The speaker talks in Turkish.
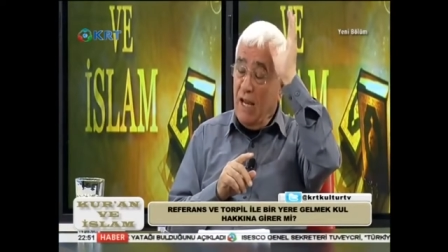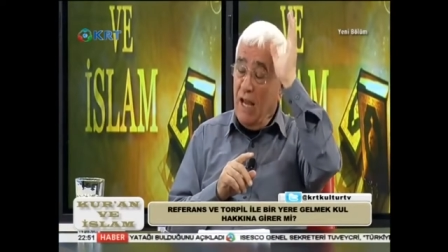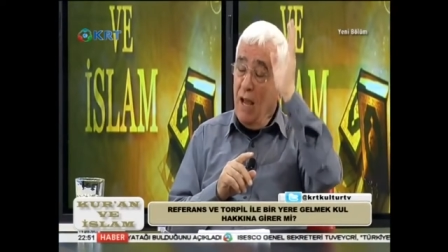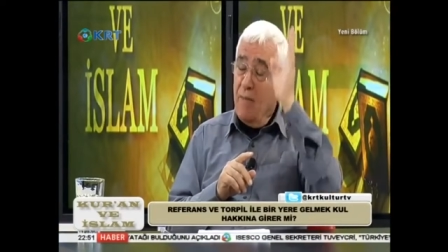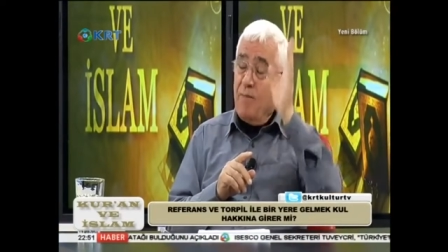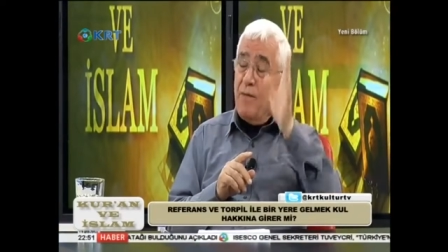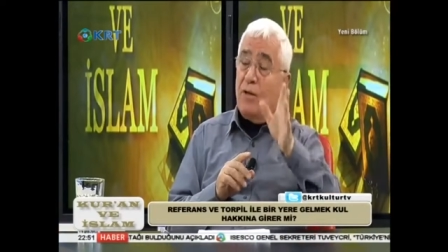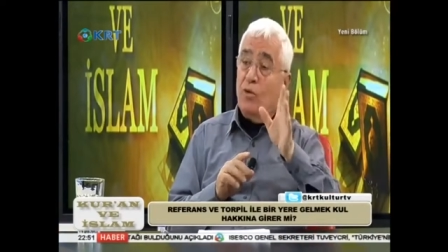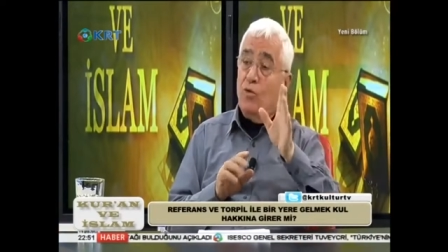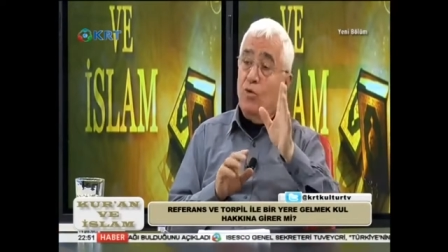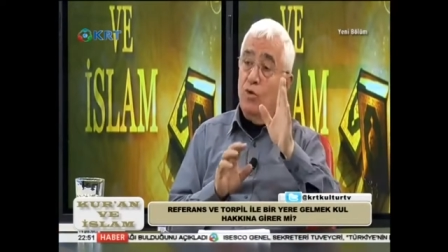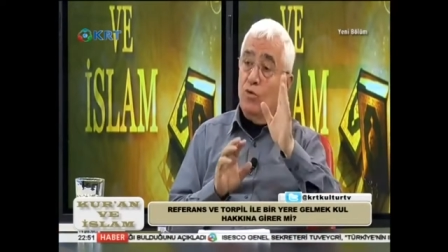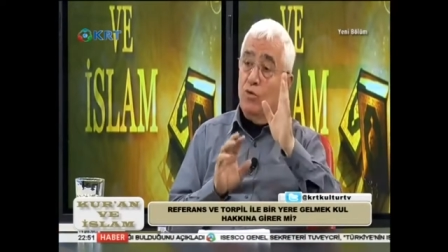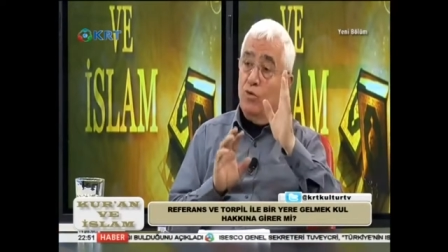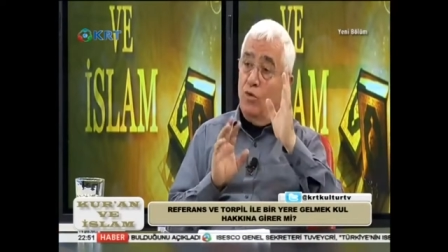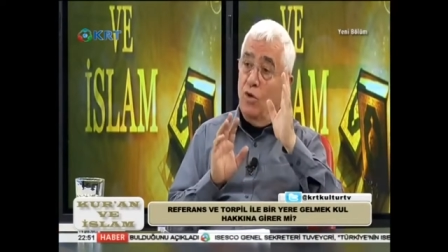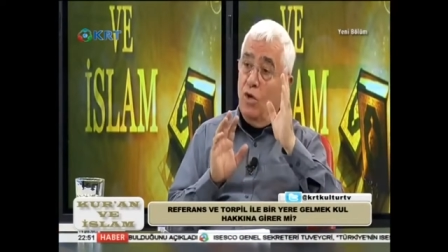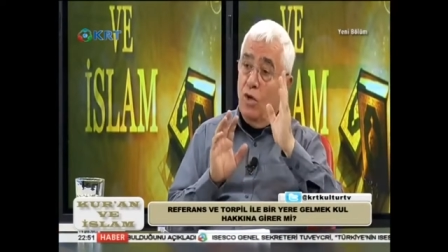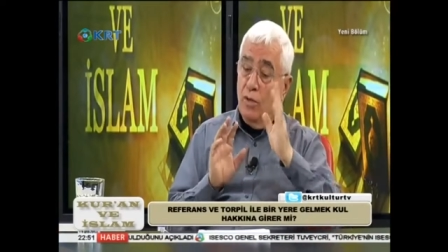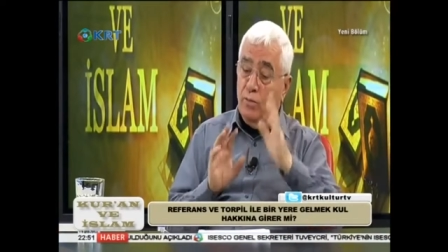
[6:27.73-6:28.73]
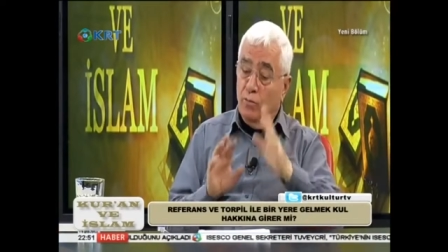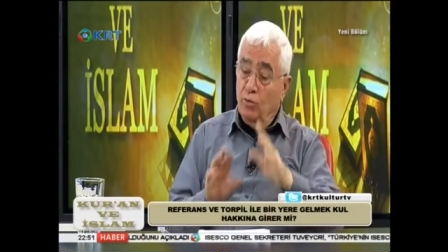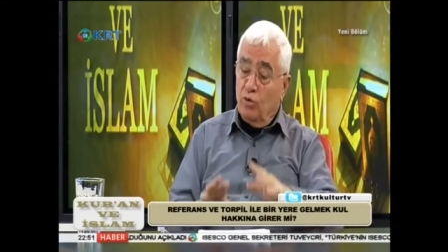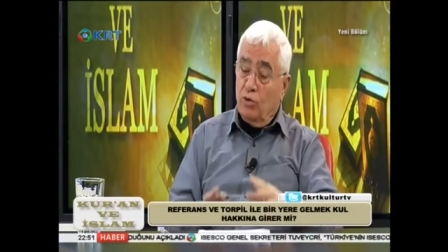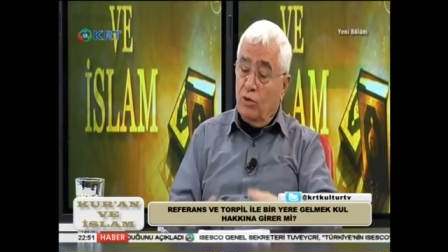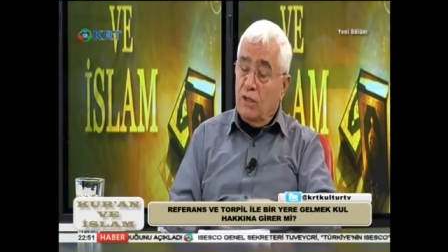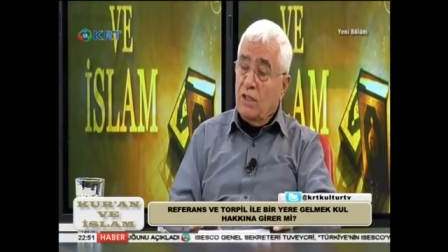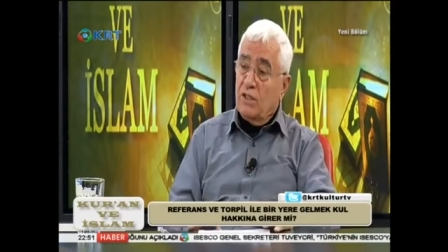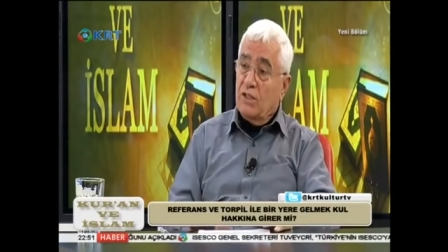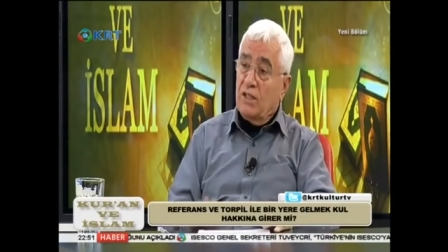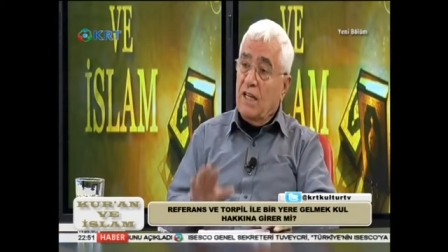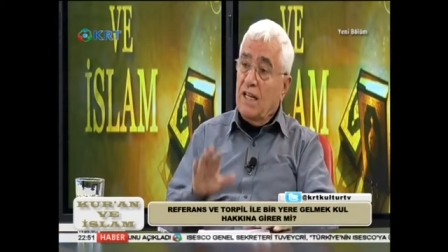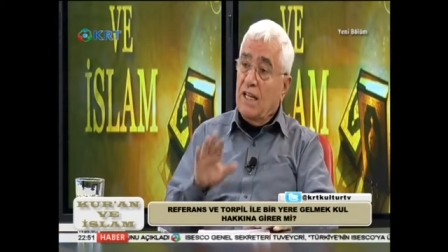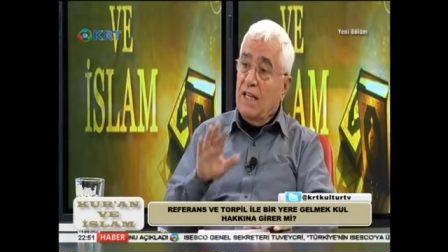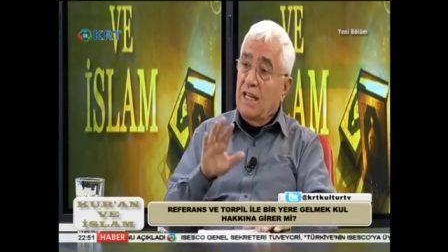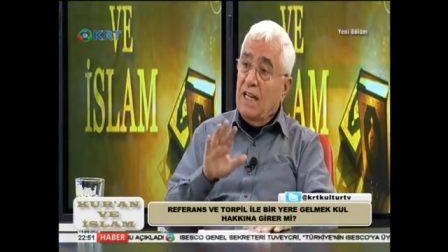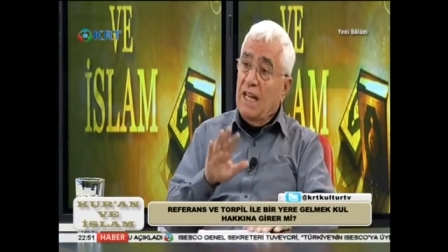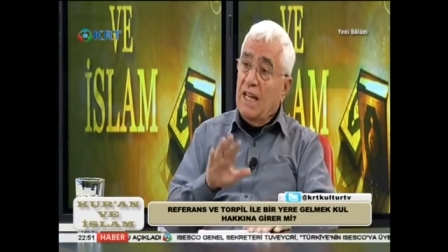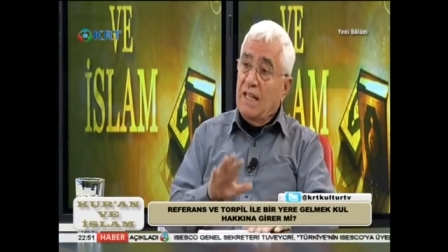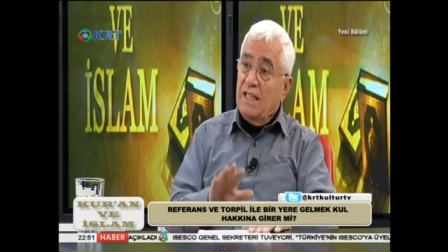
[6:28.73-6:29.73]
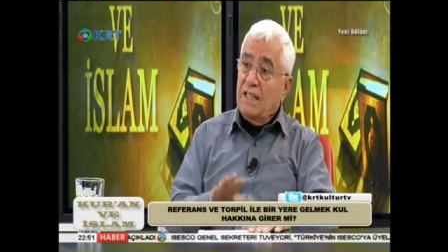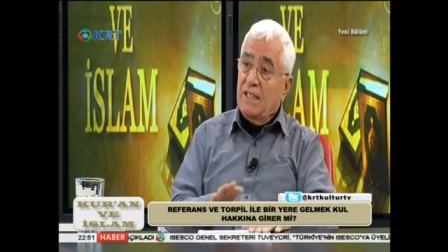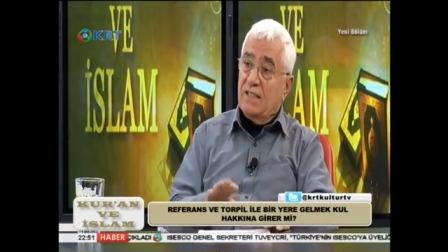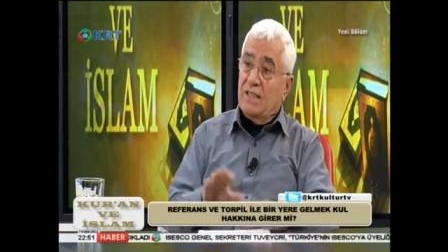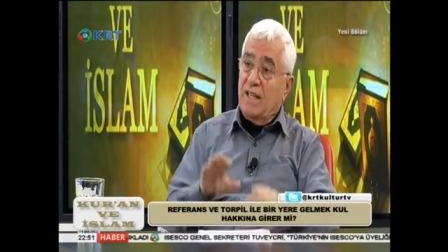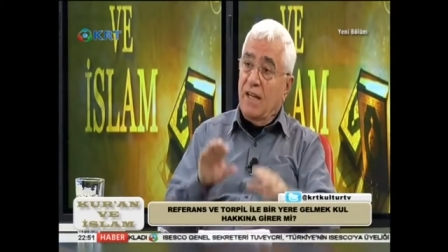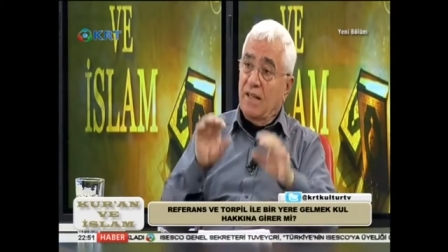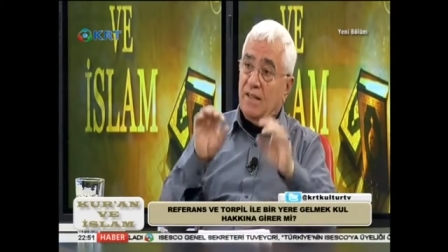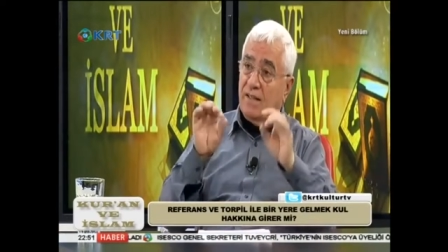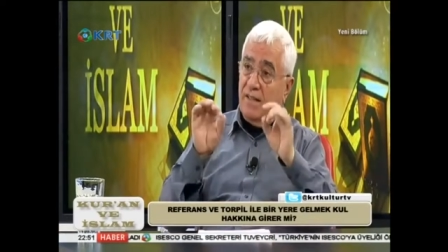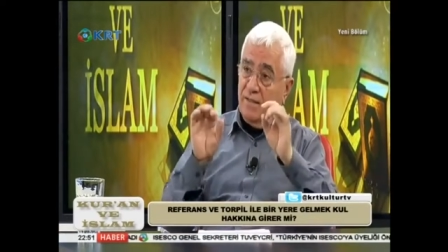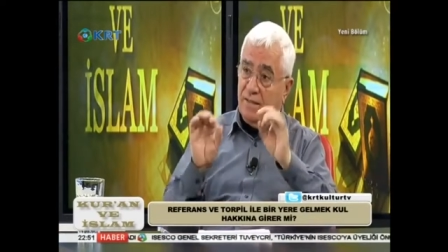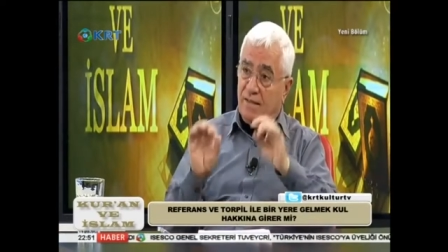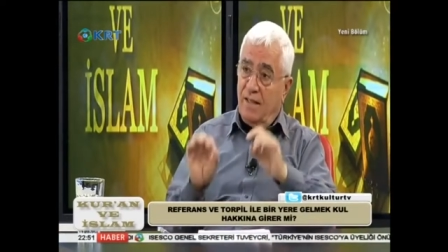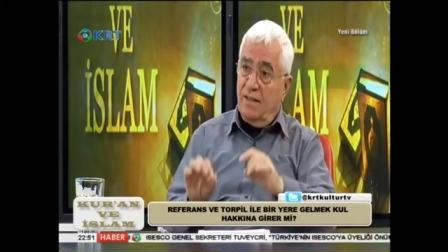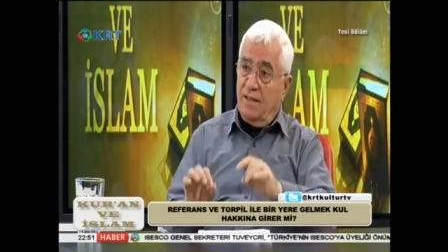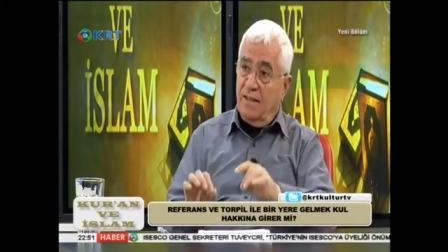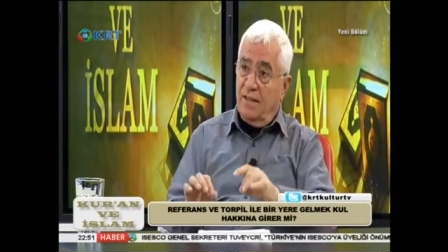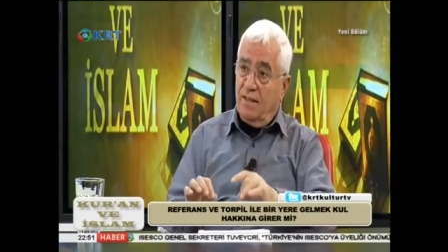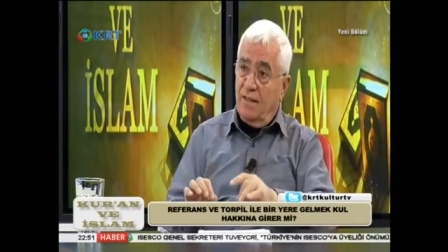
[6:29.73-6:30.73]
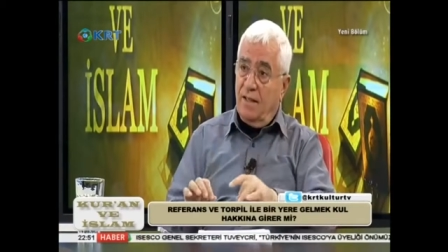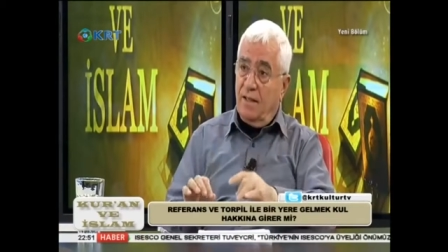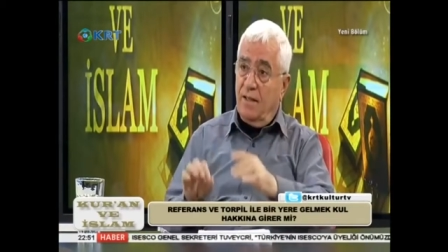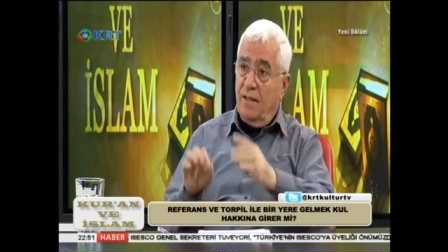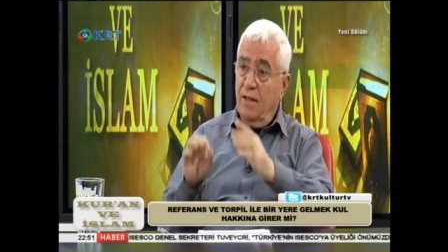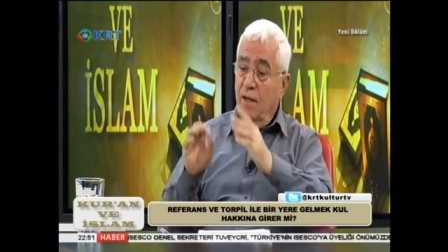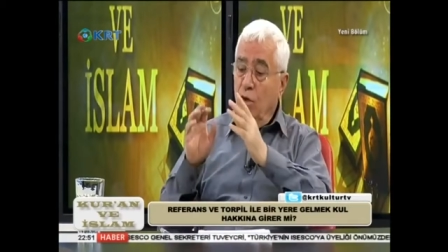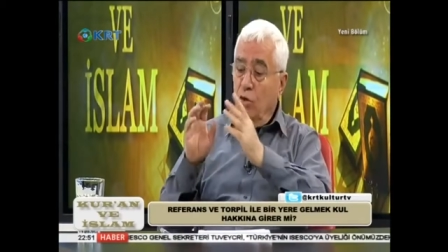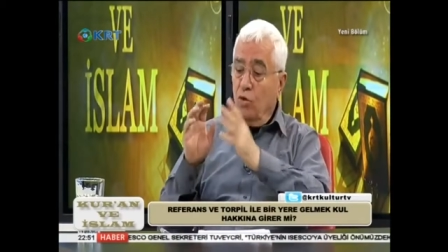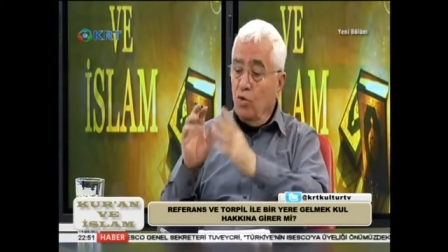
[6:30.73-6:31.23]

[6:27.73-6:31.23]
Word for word: emekli olduğu müddetçe hileli işten kazandıkları,